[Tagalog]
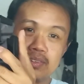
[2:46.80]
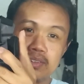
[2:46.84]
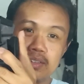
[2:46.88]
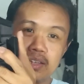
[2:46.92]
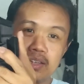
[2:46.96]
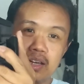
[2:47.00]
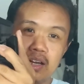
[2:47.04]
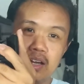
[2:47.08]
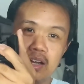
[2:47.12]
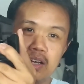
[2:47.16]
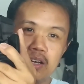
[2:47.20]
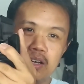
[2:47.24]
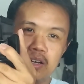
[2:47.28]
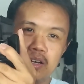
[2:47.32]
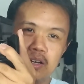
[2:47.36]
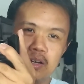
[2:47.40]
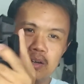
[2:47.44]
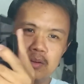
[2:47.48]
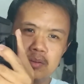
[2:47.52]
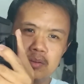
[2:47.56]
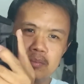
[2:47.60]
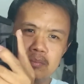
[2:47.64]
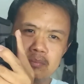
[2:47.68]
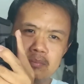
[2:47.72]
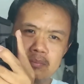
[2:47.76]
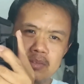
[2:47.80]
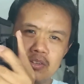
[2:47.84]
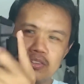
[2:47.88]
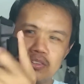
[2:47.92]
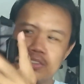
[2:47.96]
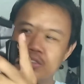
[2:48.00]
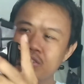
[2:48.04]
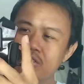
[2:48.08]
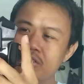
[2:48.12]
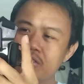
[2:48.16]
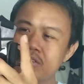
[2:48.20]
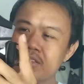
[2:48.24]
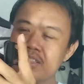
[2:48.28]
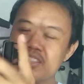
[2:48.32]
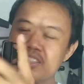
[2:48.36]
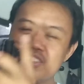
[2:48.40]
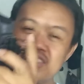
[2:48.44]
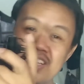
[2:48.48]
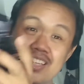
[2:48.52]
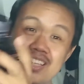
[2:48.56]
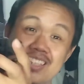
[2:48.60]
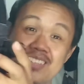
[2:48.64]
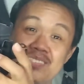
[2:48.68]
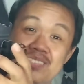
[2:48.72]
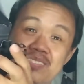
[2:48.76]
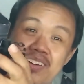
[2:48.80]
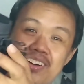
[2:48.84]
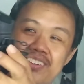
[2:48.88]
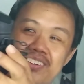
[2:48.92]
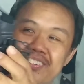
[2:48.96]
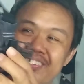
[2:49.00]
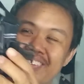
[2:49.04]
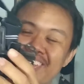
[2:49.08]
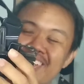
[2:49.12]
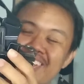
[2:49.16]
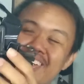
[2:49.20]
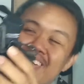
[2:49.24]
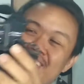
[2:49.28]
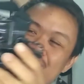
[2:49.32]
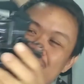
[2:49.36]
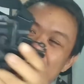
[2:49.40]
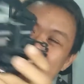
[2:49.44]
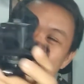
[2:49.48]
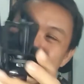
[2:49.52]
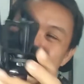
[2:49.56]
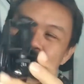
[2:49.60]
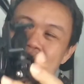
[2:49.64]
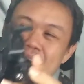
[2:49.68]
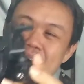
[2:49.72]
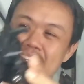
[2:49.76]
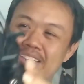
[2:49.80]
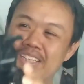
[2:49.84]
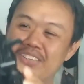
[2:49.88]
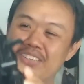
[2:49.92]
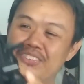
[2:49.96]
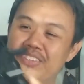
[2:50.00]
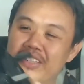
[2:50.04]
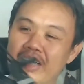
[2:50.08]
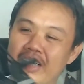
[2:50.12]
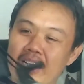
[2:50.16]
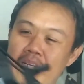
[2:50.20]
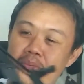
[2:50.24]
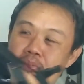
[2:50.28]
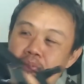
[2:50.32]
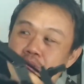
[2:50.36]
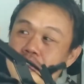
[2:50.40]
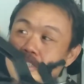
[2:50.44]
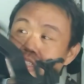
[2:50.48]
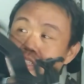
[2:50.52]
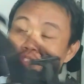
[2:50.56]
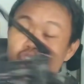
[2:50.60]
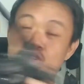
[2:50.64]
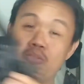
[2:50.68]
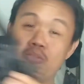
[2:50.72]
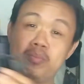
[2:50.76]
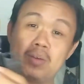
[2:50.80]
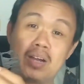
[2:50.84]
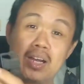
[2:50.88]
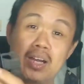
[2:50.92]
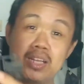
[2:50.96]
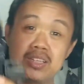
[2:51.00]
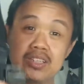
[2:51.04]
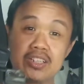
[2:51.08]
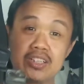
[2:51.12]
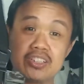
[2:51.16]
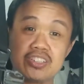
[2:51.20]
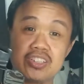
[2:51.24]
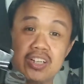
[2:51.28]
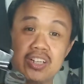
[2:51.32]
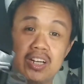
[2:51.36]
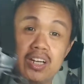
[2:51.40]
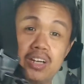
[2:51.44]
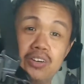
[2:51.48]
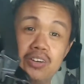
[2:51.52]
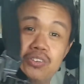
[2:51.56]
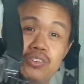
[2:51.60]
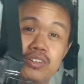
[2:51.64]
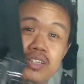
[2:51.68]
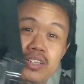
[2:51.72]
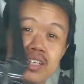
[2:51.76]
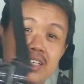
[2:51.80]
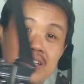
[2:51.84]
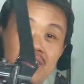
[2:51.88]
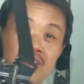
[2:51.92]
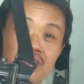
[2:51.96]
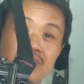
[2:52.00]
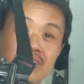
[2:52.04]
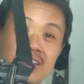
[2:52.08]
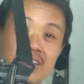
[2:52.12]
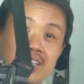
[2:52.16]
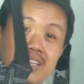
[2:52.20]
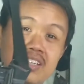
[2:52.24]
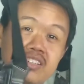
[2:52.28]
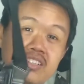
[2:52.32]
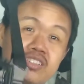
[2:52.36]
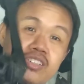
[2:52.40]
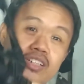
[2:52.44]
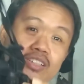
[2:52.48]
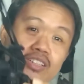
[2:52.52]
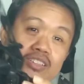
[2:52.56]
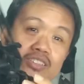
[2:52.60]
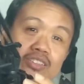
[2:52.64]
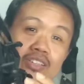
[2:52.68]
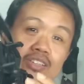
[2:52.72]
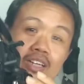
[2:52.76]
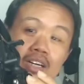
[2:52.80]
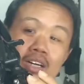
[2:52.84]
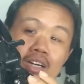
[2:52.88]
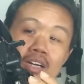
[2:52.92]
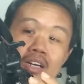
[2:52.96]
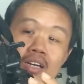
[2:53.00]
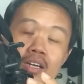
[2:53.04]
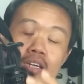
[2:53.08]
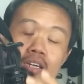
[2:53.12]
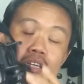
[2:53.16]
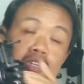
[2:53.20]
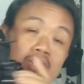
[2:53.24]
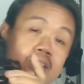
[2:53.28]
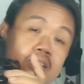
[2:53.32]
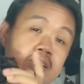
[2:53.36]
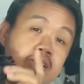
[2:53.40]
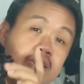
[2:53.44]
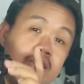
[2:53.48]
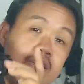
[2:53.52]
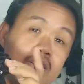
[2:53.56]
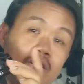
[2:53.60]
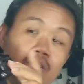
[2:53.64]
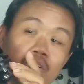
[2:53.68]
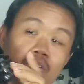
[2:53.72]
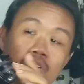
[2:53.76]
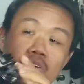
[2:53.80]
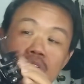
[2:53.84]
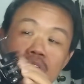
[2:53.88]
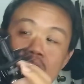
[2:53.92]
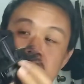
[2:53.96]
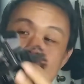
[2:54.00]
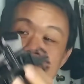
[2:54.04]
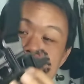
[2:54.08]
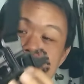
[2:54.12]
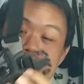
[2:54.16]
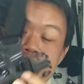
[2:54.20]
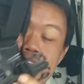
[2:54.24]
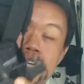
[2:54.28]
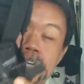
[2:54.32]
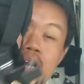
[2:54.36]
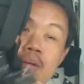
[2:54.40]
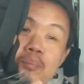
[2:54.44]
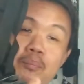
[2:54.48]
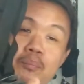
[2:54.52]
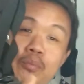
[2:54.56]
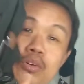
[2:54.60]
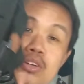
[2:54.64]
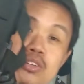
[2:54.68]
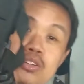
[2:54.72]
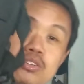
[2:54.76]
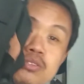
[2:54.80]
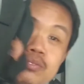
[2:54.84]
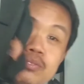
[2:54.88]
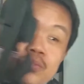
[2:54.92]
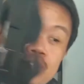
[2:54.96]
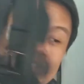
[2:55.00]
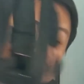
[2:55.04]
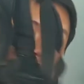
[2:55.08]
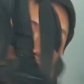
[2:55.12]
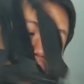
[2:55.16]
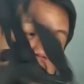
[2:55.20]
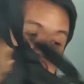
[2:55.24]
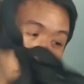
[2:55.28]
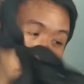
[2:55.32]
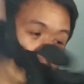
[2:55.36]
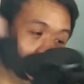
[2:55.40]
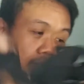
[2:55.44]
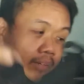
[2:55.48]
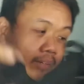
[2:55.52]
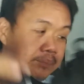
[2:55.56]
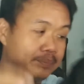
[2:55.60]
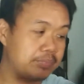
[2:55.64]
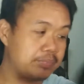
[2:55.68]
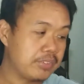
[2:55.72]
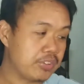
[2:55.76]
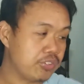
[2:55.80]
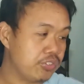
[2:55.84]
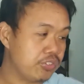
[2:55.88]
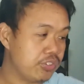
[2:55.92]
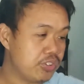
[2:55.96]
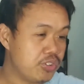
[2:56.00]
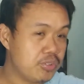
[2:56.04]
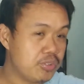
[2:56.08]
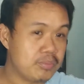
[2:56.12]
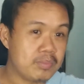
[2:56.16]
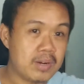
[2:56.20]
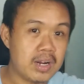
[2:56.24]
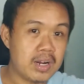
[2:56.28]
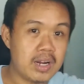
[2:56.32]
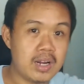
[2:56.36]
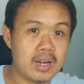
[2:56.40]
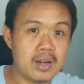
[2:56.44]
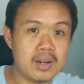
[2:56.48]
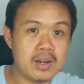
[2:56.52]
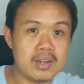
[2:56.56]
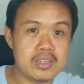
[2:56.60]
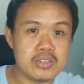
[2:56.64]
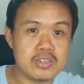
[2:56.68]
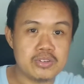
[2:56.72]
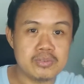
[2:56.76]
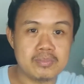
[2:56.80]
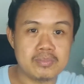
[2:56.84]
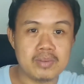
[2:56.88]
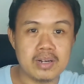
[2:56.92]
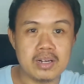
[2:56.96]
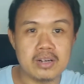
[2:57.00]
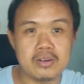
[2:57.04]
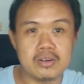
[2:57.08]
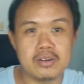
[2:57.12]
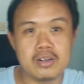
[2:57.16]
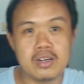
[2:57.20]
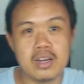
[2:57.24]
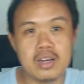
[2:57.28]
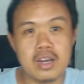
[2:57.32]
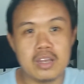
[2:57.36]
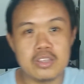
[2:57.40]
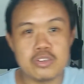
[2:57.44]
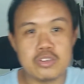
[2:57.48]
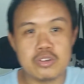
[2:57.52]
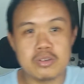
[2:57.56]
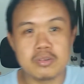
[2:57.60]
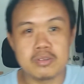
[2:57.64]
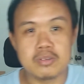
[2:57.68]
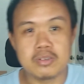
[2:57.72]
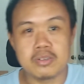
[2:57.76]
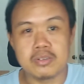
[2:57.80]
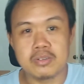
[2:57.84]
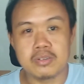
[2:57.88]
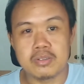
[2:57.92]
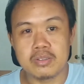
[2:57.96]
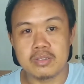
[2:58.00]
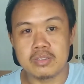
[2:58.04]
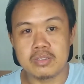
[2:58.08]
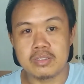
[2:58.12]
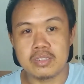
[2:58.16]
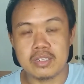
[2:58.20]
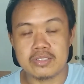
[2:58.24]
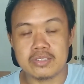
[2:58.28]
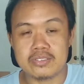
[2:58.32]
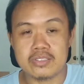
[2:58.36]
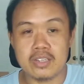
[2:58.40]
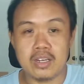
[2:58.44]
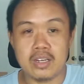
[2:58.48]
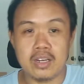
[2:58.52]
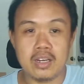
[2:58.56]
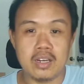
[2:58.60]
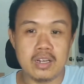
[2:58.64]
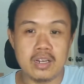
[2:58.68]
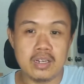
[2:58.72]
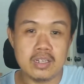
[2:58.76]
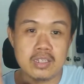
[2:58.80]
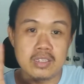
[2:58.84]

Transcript: Um, tawag dito chest mount. So parati ko nakalimutan. So maganda siya. Okay na okay na siya. At saka okay, tsaka point of view talaga. So yung mga yung mga yung nasa